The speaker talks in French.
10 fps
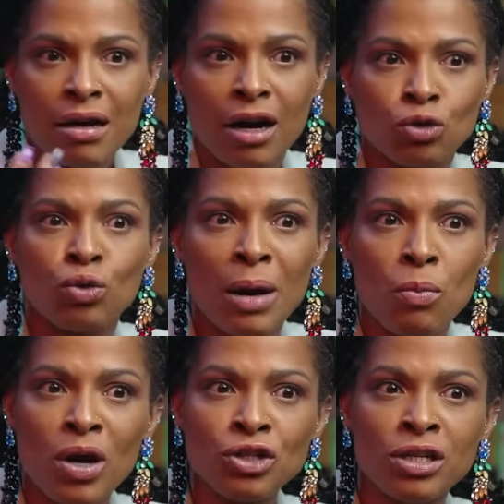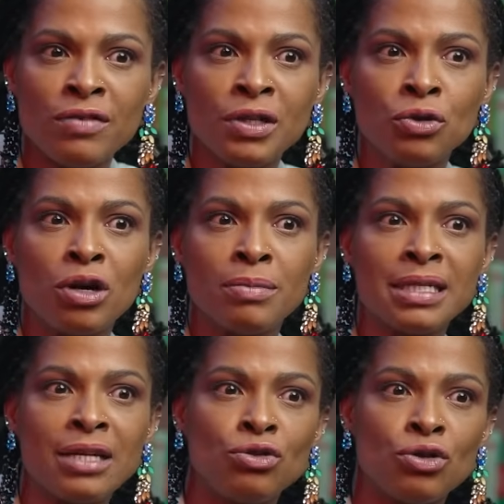en tout cas moi je l'ai vécu comme
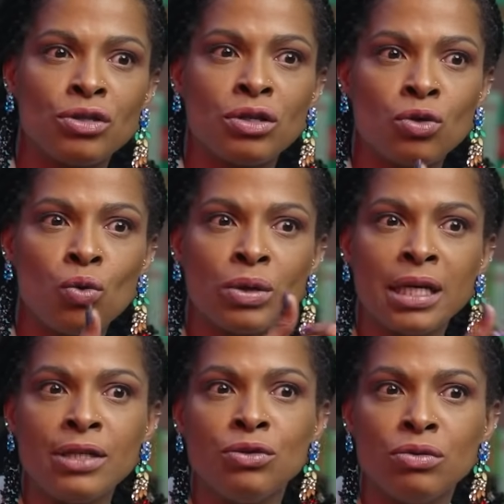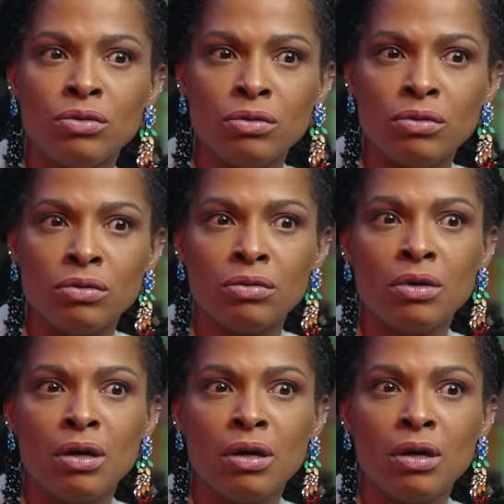ça. Tu te sens tronqué d'une